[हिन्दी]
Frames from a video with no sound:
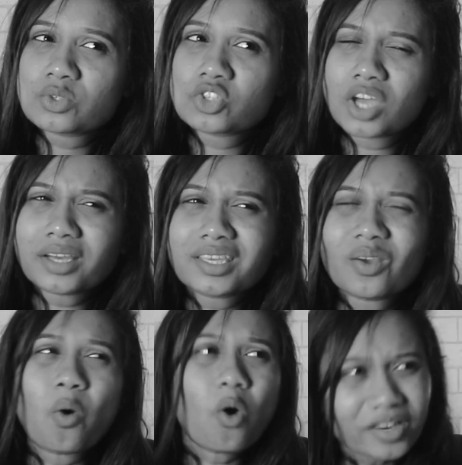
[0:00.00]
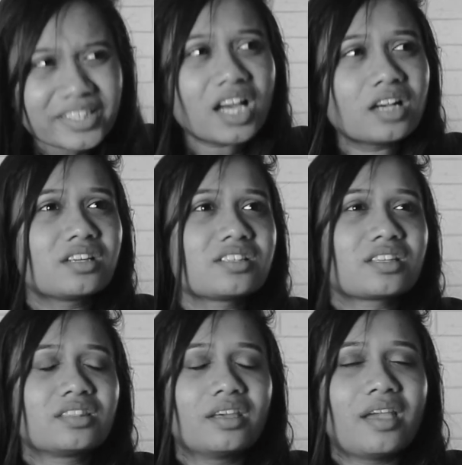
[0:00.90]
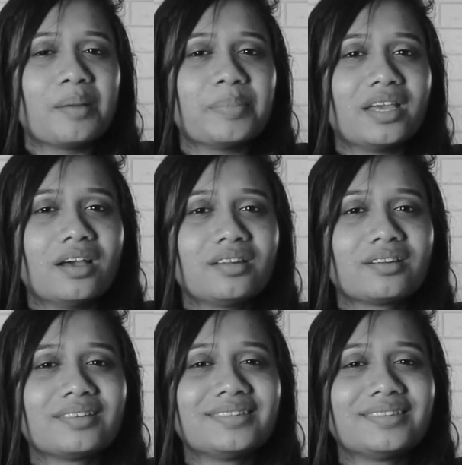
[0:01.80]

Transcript: सोचा कि और क्या कर सकते हैं यहाँ पे यार